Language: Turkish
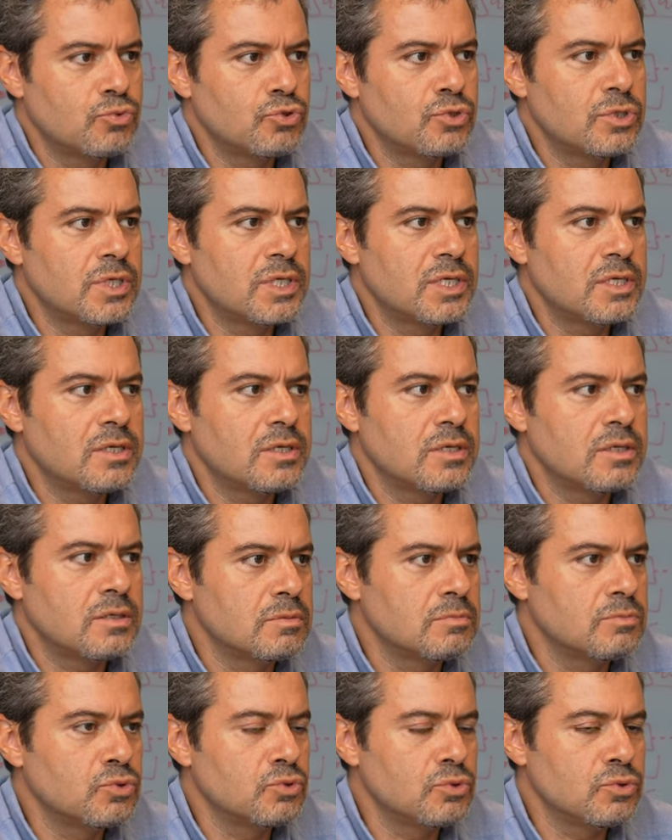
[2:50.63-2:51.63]
Buradaki
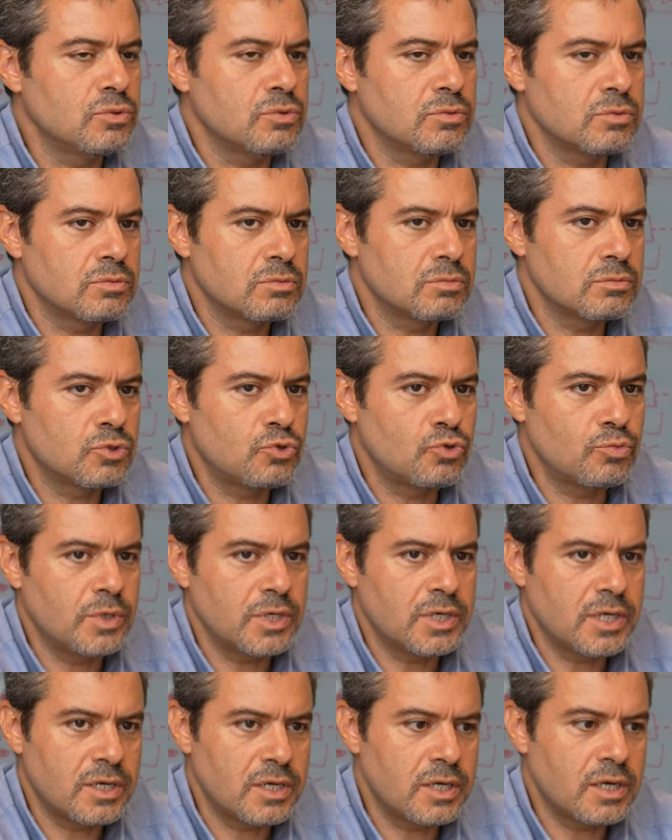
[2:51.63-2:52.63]
bunu
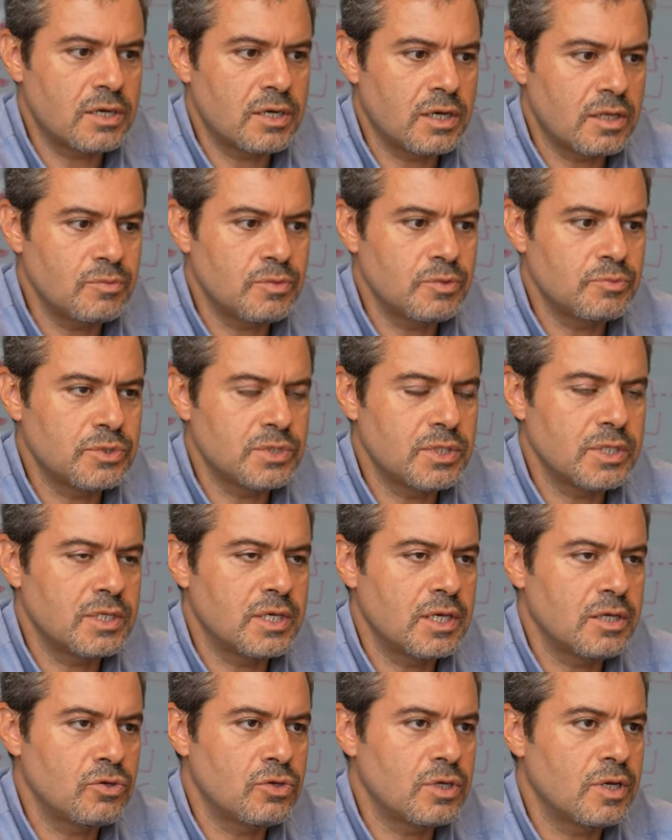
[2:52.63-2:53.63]
kurma kararı
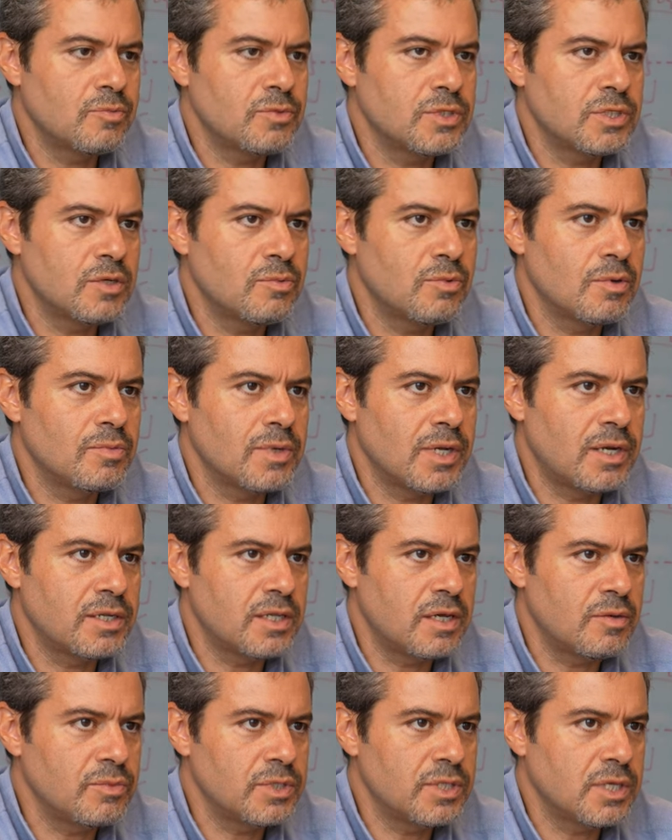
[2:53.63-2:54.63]
almamızdaki en önemli
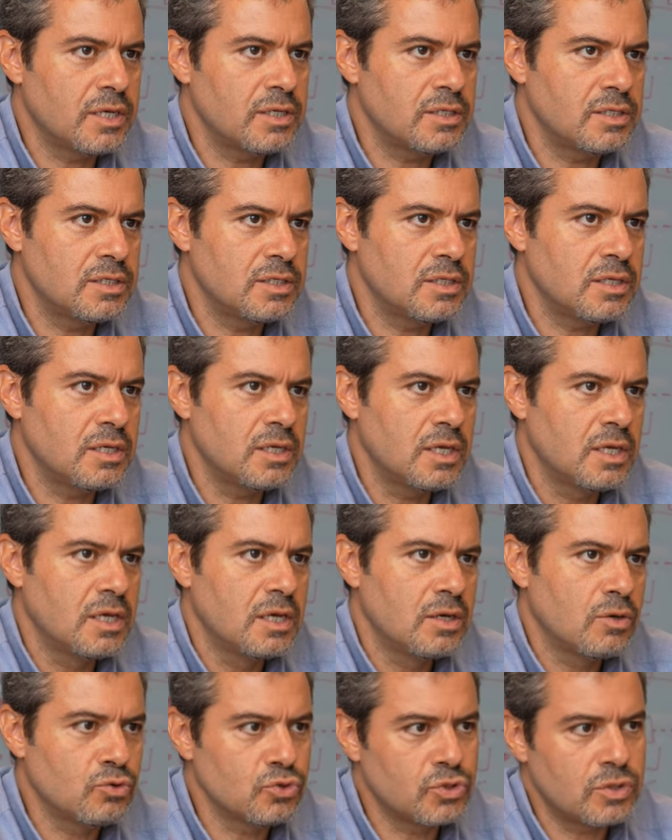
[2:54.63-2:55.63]
sebeplerden bir tanesi de
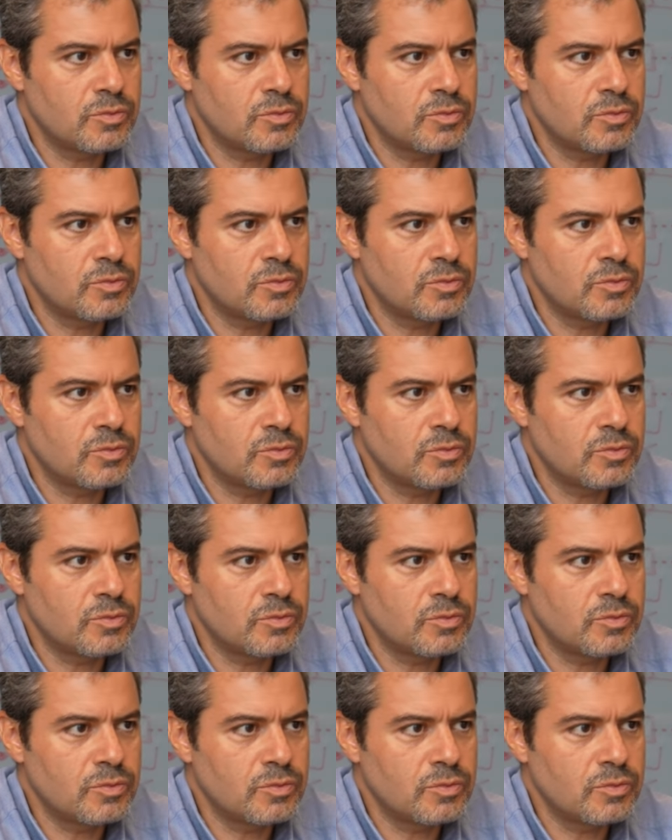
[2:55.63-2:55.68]
o